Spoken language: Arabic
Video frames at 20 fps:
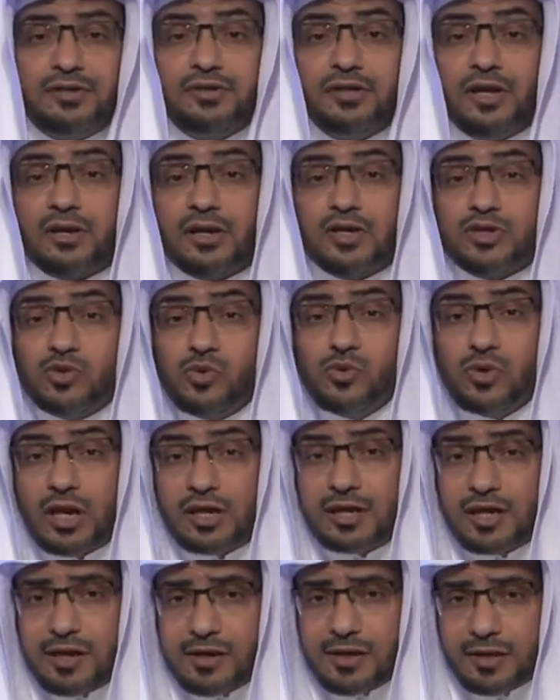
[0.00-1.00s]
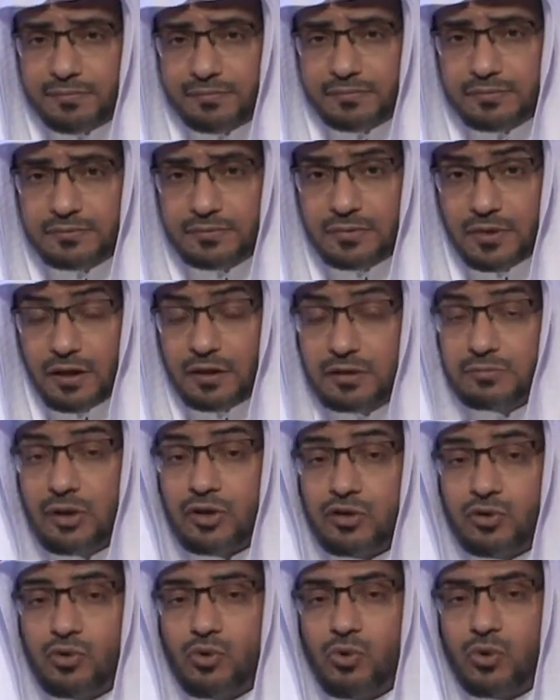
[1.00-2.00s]
أن الرسول الكريم
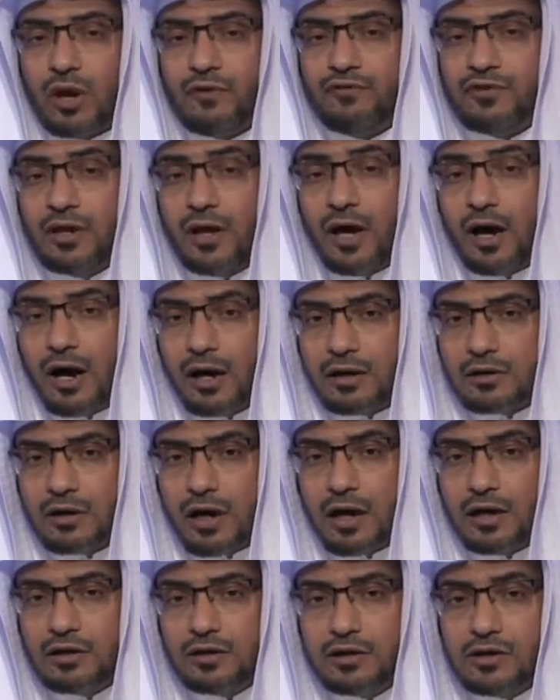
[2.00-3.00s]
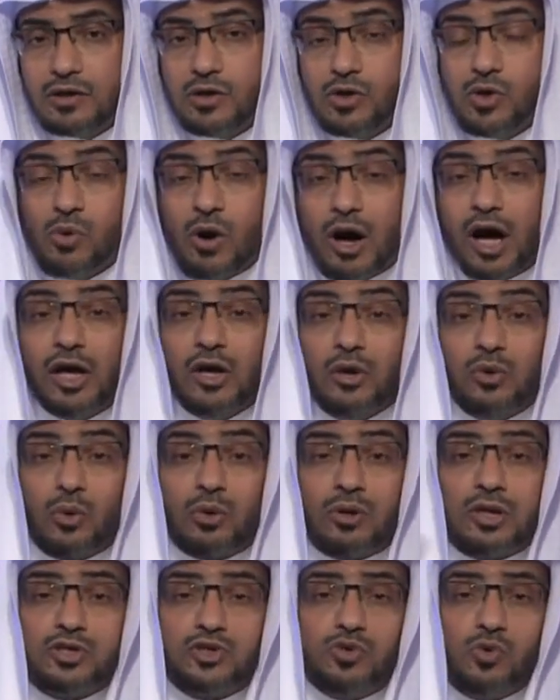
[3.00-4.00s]
المذكور في الحاقة هو
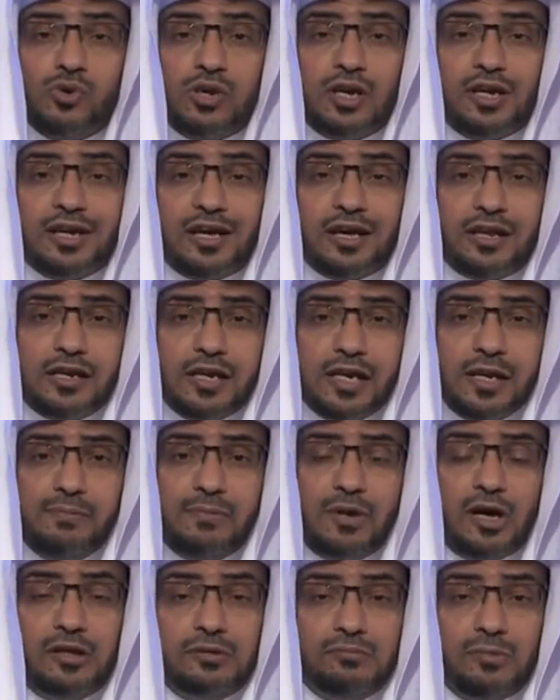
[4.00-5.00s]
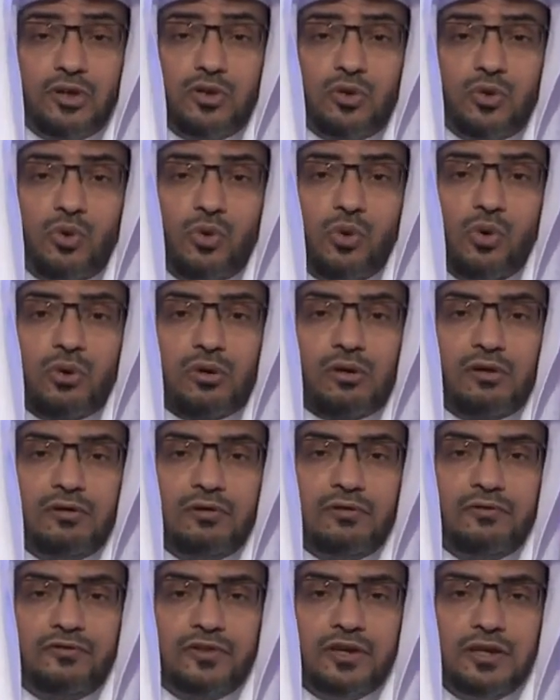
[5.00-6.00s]
غير الرسول الكريم المذكور
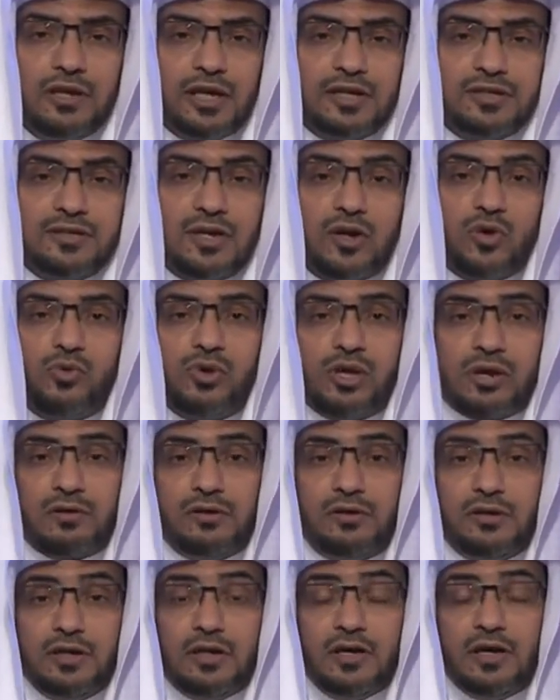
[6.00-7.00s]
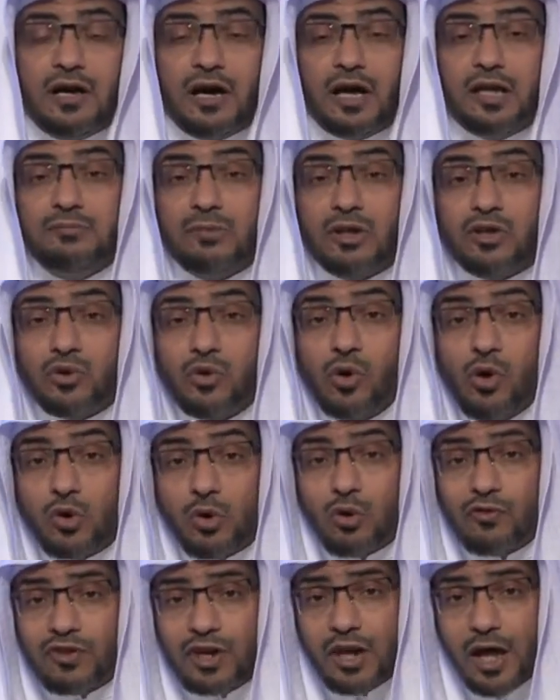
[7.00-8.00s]
في التكوير
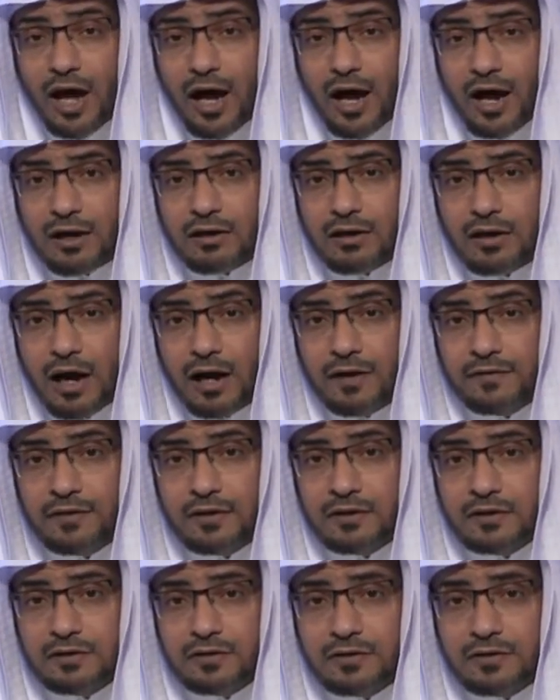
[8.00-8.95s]
المذكور في الحاقة